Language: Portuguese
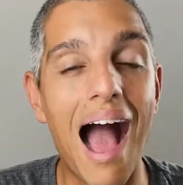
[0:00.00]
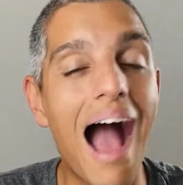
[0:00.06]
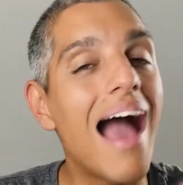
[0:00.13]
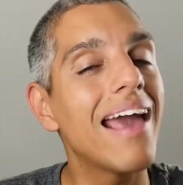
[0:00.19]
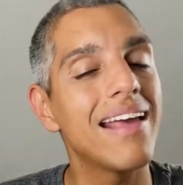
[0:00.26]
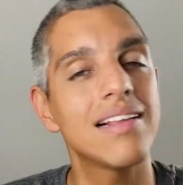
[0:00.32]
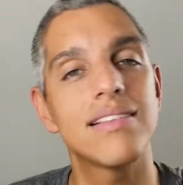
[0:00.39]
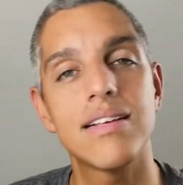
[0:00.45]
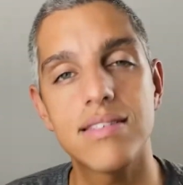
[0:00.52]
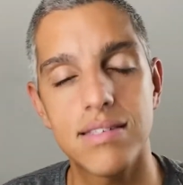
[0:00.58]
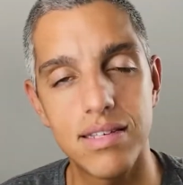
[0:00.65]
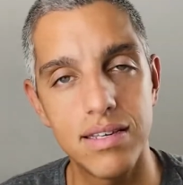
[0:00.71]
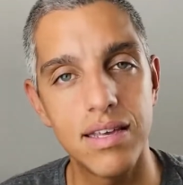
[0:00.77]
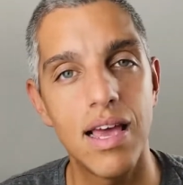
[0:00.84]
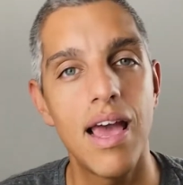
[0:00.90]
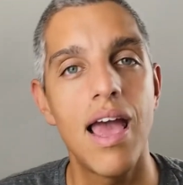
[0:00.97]
ainda
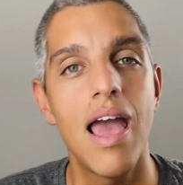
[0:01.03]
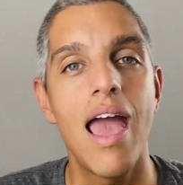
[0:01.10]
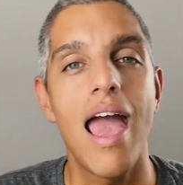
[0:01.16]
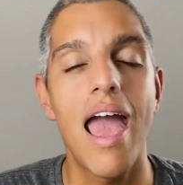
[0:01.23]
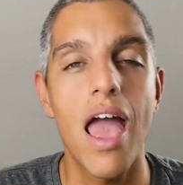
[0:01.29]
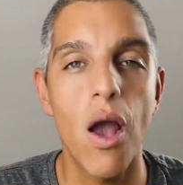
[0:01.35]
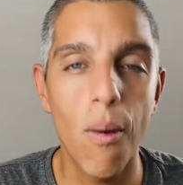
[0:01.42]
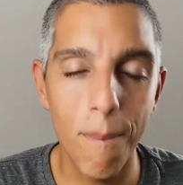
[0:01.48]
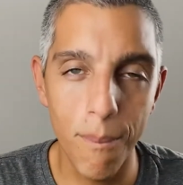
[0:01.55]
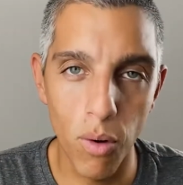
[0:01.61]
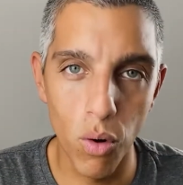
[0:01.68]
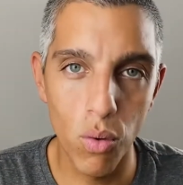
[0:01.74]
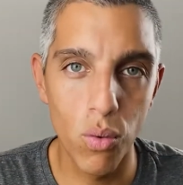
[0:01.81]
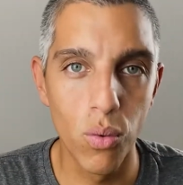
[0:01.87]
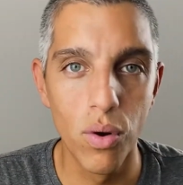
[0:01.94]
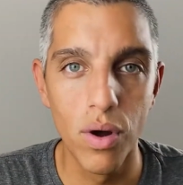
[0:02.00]
assim é um
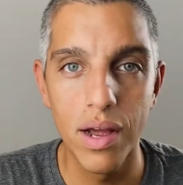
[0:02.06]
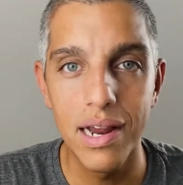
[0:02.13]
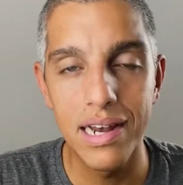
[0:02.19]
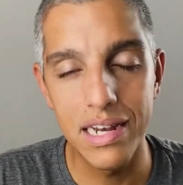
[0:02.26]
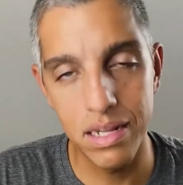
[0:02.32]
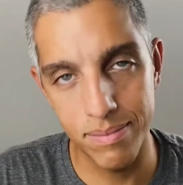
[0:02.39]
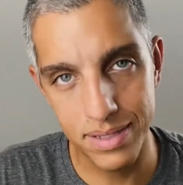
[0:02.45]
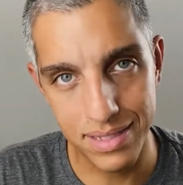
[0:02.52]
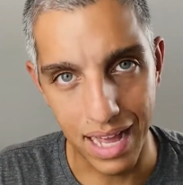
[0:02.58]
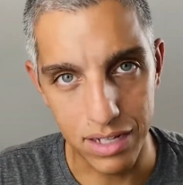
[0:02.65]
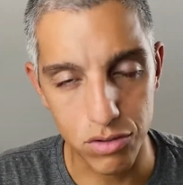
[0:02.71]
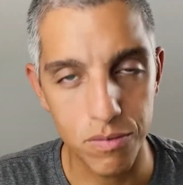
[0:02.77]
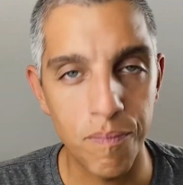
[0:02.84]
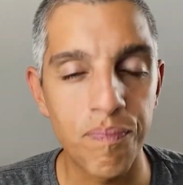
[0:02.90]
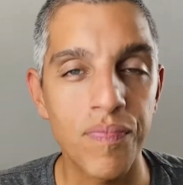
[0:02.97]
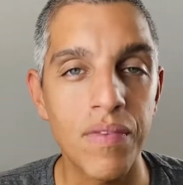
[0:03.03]
pouco
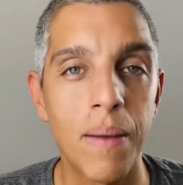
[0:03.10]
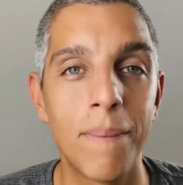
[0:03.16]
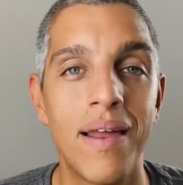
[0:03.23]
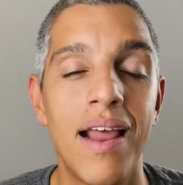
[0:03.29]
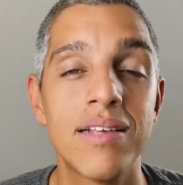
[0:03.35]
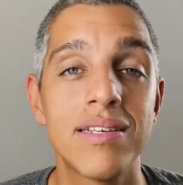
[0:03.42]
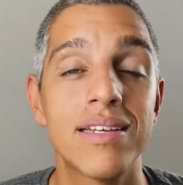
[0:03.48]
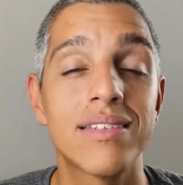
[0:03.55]
limitado beleza?